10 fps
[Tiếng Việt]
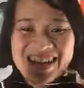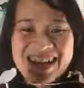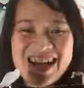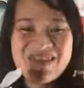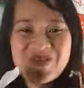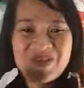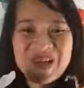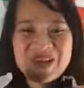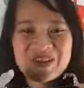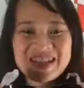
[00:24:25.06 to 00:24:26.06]
Cảm ơn Vũ
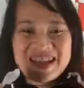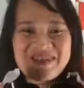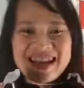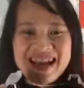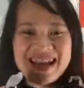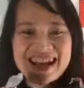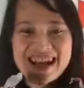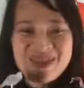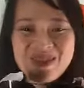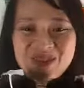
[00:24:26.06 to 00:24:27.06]
Thị Ngọc Diệp nha,
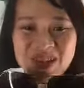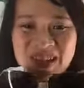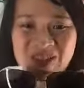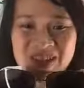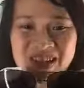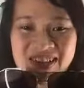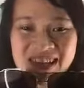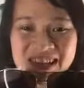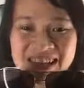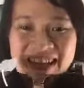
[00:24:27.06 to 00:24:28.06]
cảm ơn Vũ Thị Ngọc Diệp
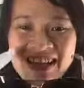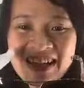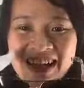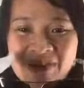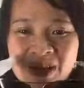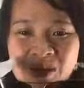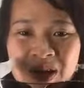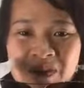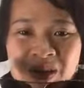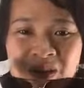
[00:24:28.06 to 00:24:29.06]
ạ, cảm ơn
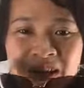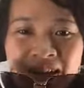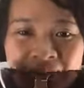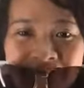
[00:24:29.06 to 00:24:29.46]
Quách Minh Huy ạ.